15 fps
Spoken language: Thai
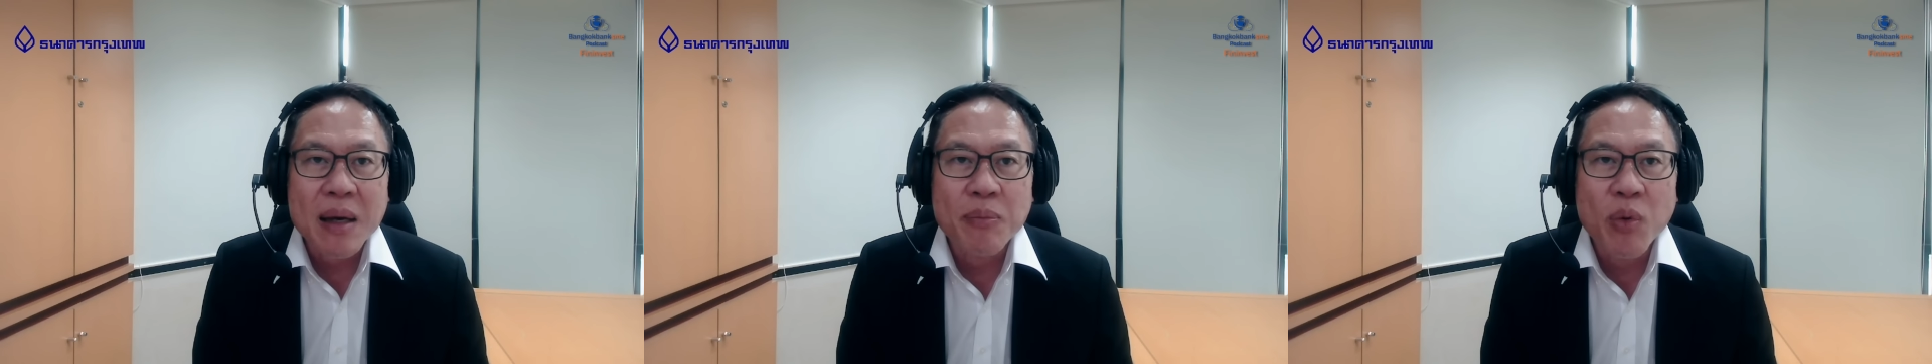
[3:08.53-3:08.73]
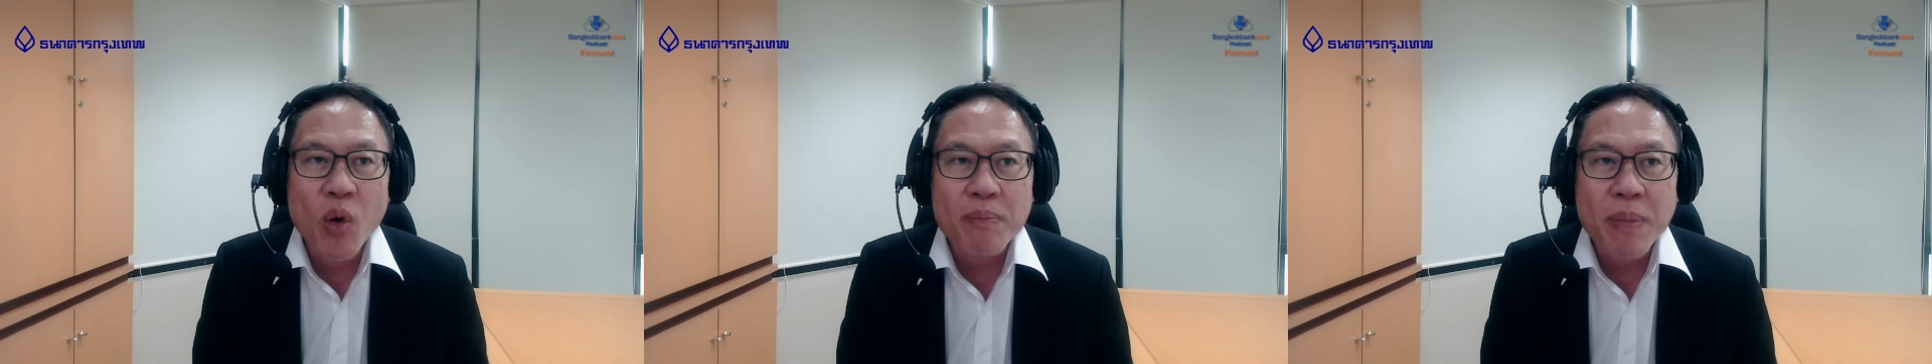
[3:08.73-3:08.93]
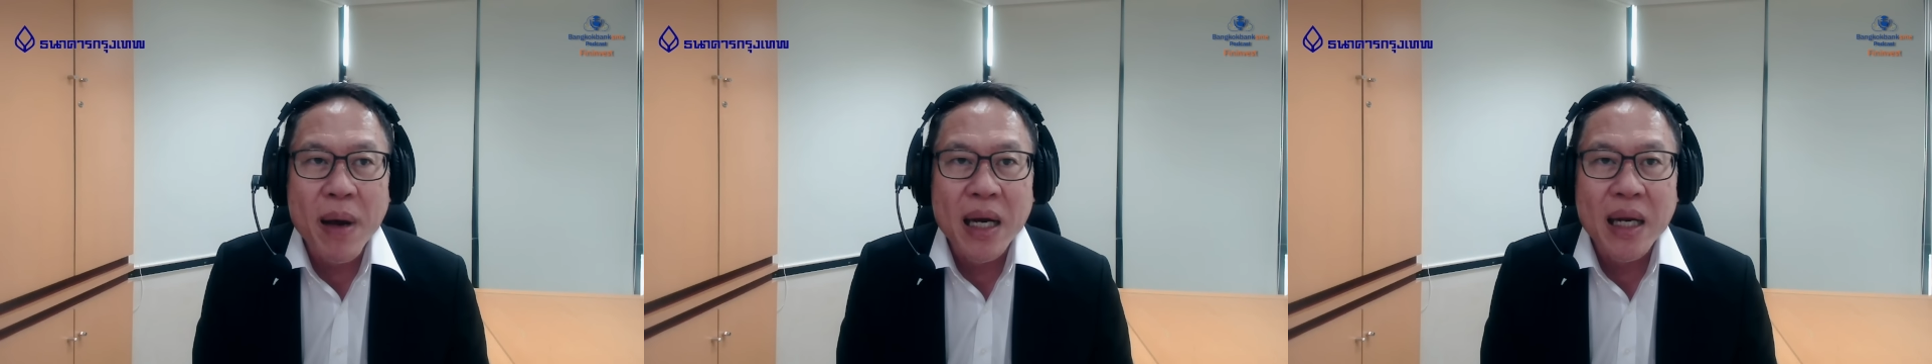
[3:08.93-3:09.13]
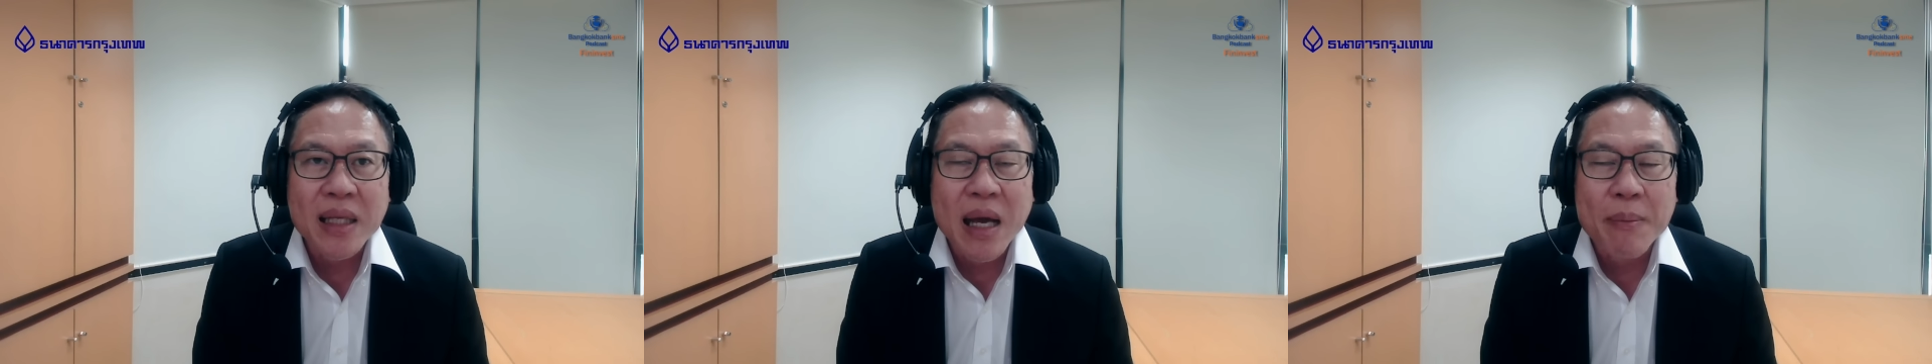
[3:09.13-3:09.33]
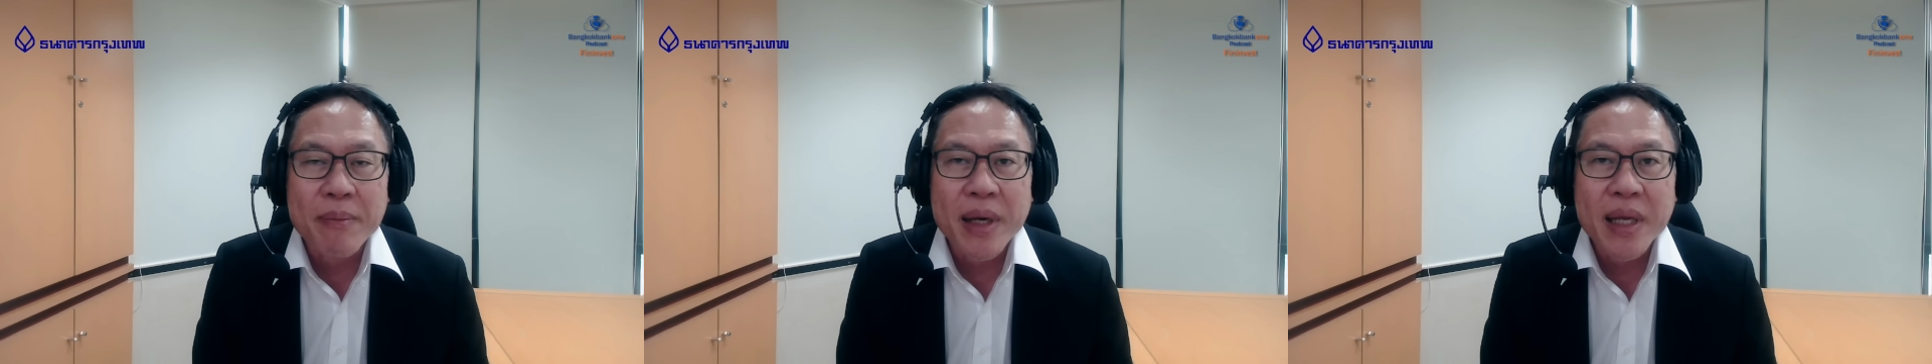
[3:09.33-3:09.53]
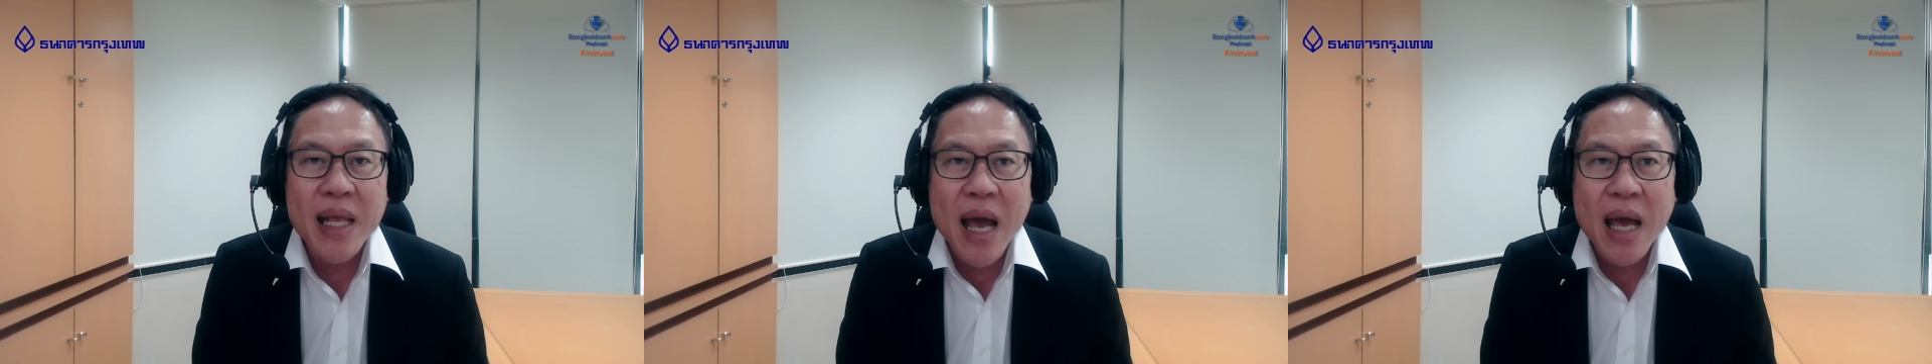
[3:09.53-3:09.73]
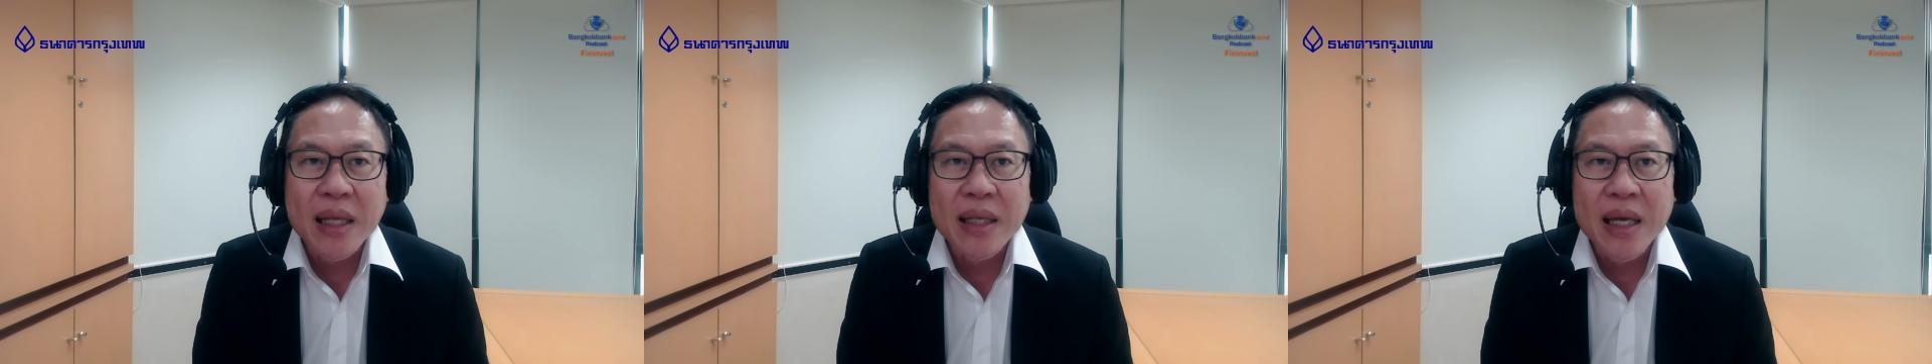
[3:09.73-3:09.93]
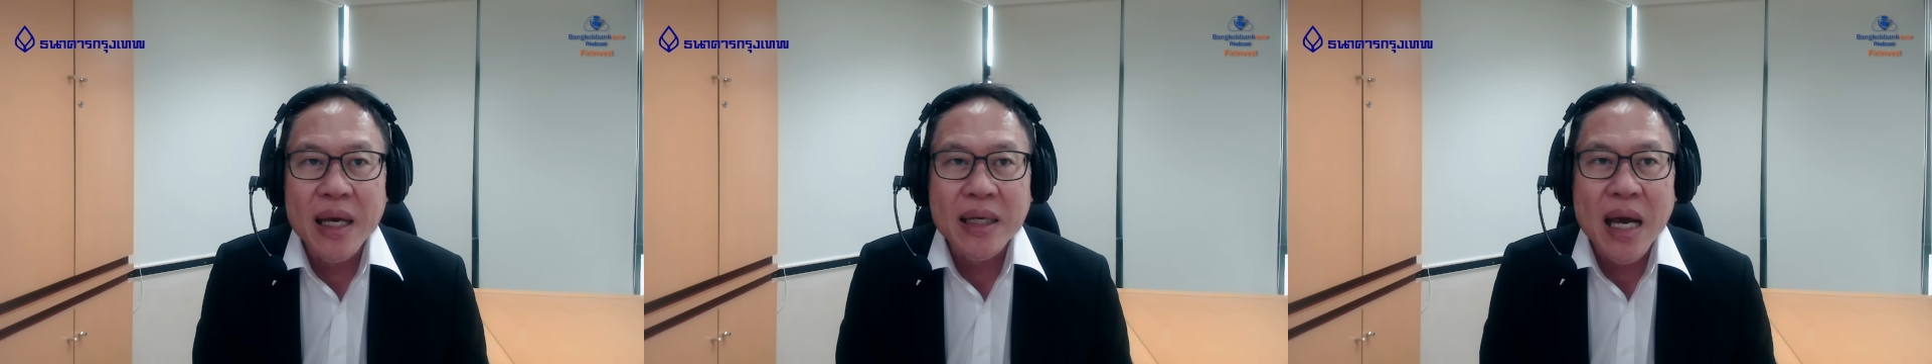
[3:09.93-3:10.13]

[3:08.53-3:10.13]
พูดไปแล้วทำไม่ได้เนี่ย